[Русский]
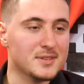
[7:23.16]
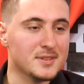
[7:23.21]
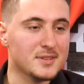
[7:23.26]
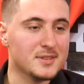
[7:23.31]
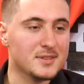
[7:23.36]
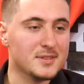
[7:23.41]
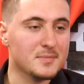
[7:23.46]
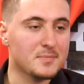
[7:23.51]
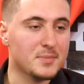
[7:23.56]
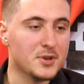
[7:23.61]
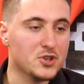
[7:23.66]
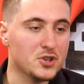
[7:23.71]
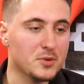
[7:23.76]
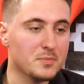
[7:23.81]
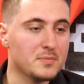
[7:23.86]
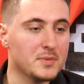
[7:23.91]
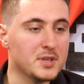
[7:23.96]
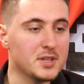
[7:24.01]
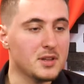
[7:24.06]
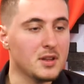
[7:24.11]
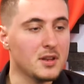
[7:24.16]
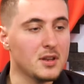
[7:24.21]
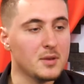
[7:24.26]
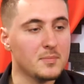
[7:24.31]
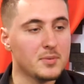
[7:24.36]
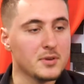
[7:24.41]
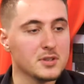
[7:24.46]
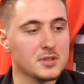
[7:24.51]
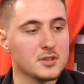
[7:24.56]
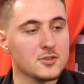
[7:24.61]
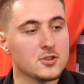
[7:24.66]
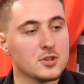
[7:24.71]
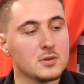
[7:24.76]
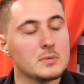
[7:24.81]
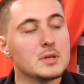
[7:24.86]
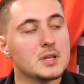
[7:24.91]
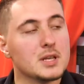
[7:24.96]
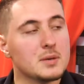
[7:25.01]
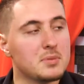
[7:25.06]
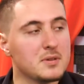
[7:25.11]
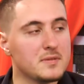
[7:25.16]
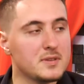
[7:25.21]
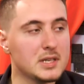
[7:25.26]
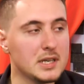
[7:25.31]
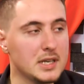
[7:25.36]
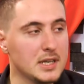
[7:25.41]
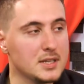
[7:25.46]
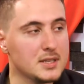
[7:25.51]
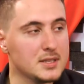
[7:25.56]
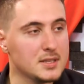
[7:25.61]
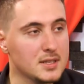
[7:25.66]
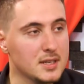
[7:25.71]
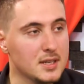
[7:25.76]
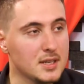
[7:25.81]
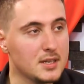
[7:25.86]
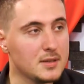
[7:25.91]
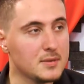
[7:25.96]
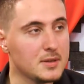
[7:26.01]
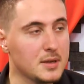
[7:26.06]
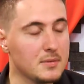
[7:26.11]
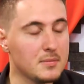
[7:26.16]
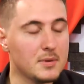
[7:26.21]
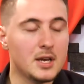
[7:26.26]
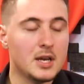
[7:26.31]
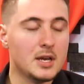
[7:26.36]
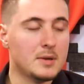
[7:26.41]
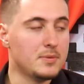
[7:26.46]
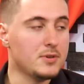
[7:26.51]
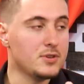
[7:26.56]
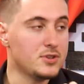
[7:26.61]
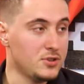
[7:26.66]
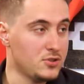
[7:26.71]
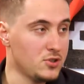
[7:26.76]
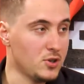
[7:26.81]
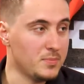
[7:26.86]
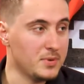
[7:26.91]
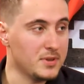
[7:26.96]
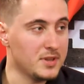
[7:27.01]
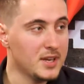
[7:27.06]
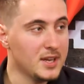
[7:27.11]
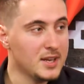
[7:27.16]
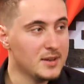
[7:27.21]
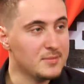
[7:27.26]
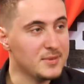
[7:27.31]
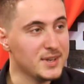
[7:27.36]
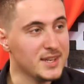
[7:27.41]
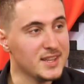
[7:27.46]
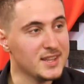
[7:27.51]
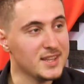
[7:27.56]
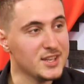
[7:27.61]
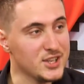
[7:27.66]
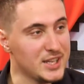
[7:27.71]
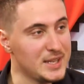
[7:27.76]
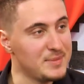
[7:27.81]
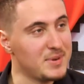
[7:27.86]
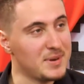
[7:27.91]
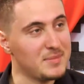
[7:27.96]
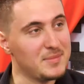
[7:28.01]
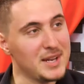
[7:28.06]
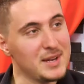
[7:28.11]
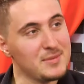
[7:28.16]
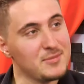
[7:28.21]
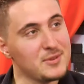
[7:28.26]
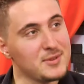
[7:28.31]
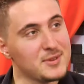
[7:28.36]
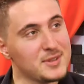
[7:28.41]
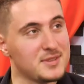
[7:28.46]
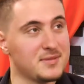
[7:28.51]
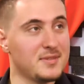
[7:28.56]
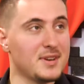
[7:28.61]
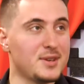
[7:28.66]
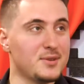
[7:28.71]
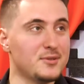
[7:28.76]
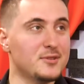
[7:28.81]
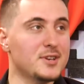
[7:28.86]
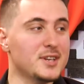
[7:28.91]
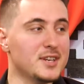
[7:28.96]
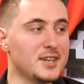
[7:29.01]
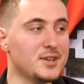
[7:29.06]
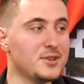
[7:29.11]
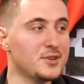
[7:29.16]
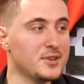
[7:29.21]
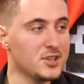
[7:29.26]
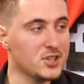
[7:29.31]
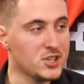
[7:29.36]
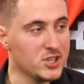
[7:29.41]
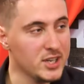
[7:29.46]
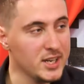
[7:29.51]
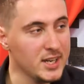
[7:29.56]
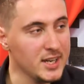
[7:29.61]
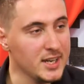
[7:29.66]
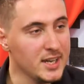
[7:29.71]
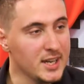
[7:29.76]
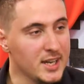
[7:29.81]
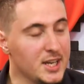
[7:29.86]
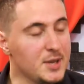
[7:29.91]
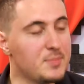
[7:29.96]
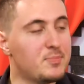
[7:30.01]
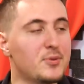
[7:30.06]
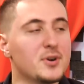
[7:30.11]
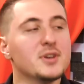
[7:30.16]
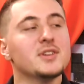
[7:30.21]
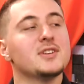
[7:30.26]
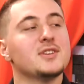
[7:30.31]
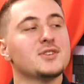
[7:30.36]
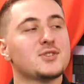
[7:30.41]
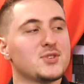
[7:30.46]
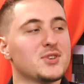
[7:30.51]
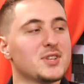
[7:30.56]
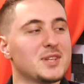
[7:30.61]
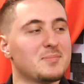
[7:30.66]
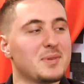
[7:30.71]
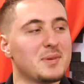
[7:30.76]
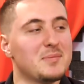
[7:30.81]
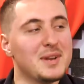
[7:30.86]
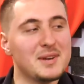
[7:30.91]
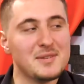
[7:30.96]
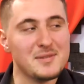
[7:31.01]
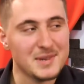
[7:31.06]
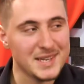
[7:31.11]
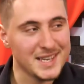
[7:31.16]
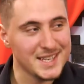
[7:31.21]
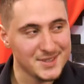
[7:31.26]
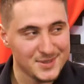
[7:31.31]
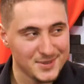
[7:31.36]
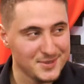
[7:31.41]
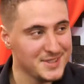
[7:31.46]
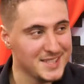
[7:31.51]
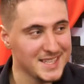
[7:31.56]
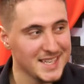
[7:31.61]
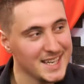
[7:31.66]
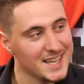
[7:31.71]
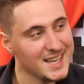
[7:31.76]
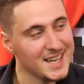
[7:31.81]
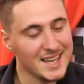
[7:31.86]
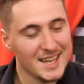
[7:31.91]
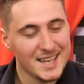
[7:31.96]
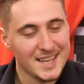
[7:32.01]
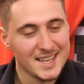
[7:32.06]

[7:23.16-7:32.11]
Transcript: Э, Э, причем мы делали не просто, чтобы там повеселиться или там получить опыт. Мы нашли проблему свою, ее решили и поняли, что эта проблема есть у всех